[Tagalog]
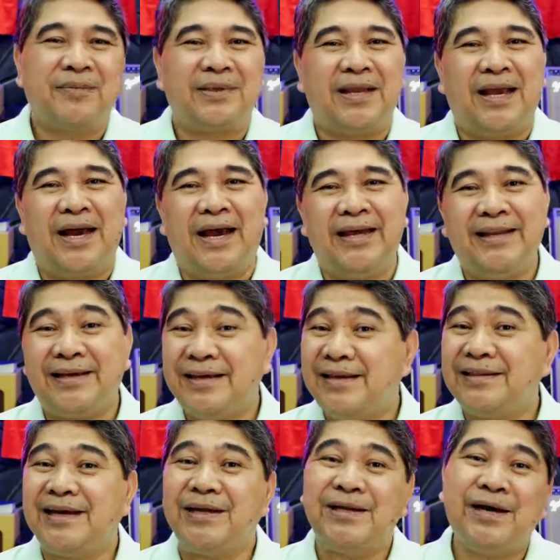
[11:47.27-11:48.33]
ay
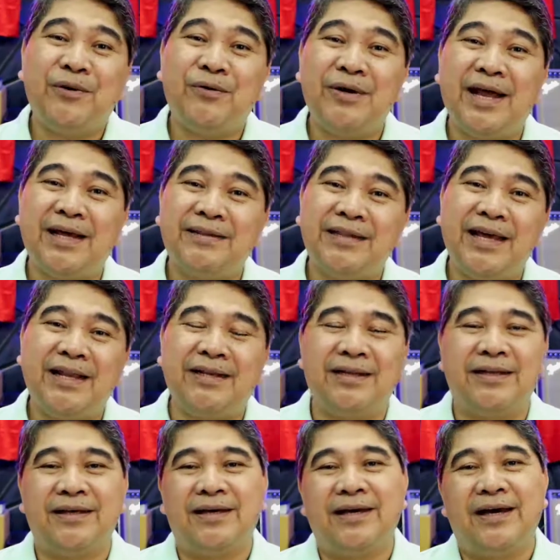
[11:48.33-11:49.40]
nakita na ho
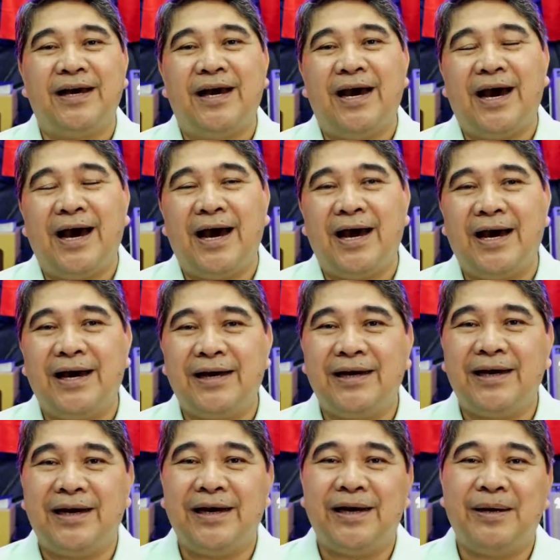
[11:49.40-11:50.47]
natin ang
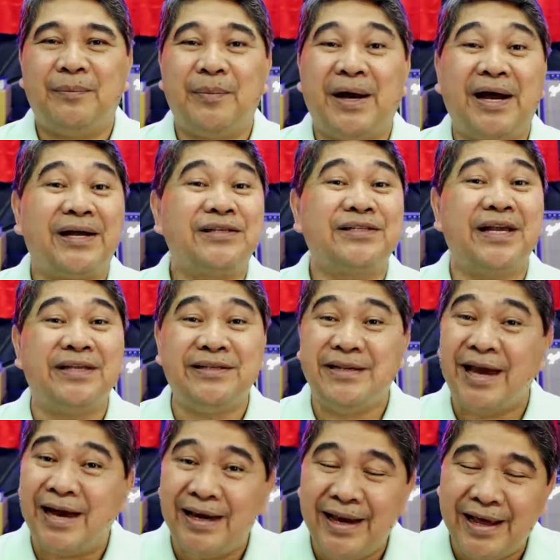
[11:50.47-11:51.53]
uh, mga
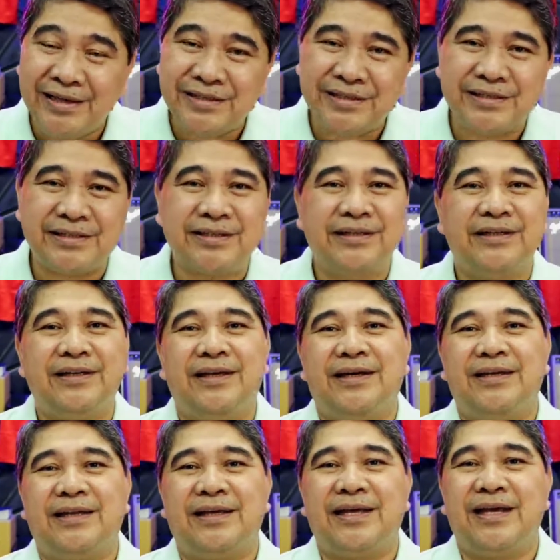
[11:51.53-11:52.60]
senyales,
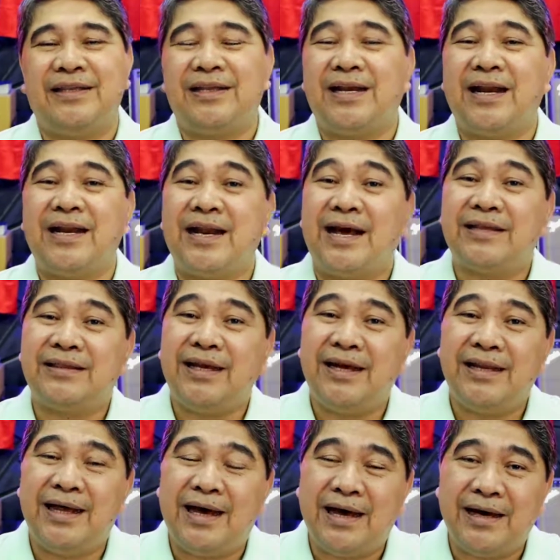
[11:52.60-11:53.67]
nakita na natin
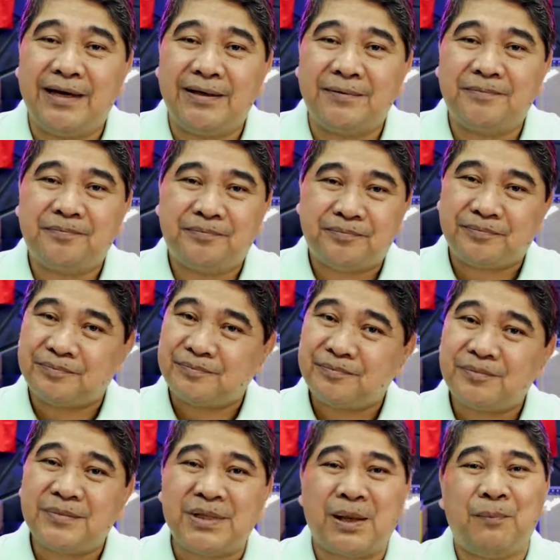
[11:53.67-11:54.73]
ang
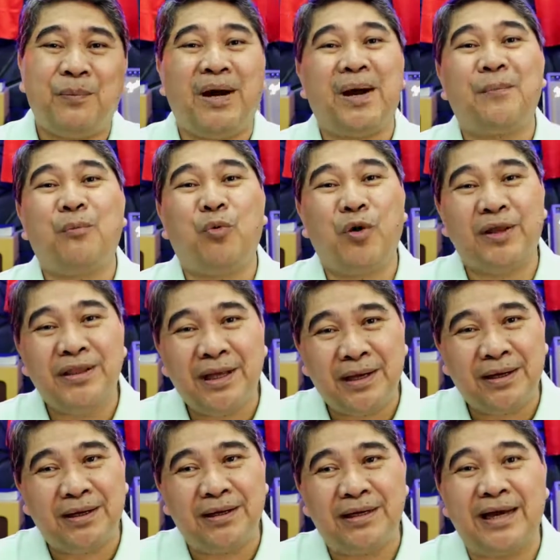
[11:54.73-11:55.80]
mga
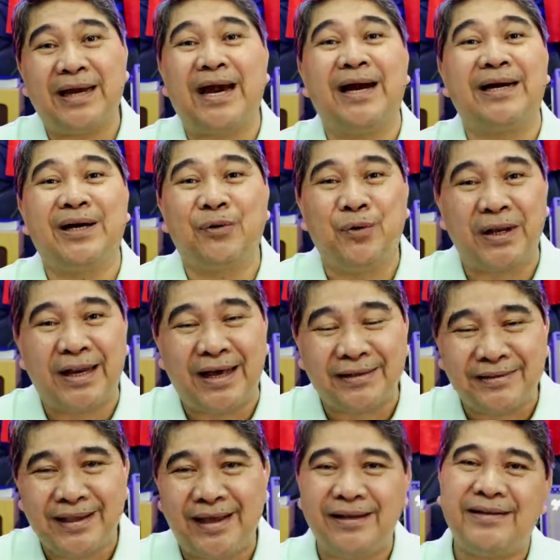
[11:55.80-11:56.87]
pwedeng nagagawa
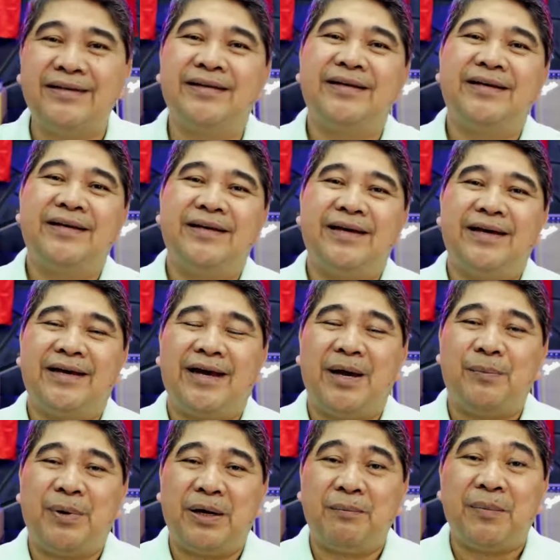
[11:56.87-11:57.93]
natin
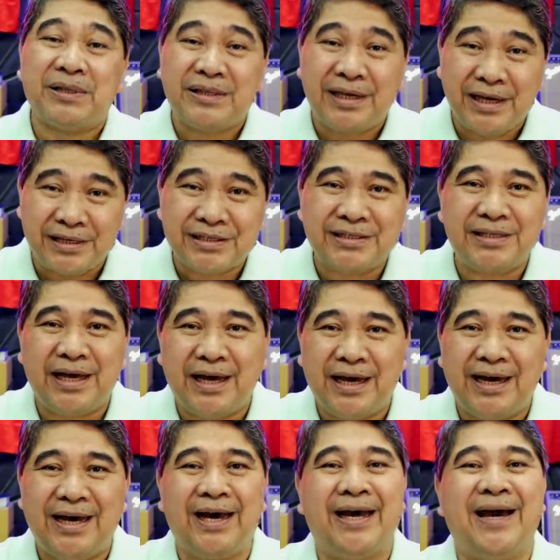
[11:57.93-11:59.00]
kapag matigas
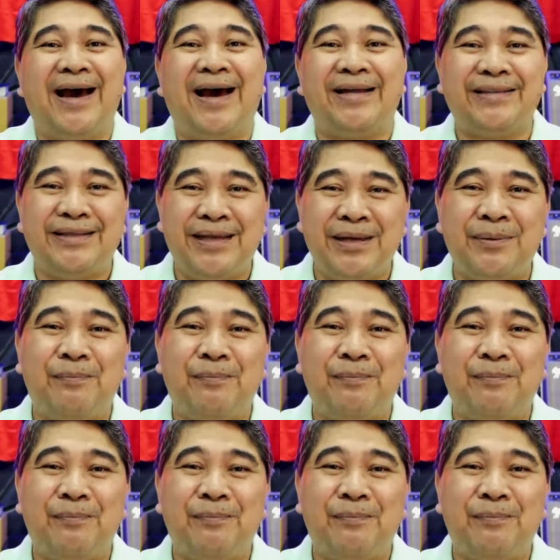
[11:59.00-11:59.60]
na ang ating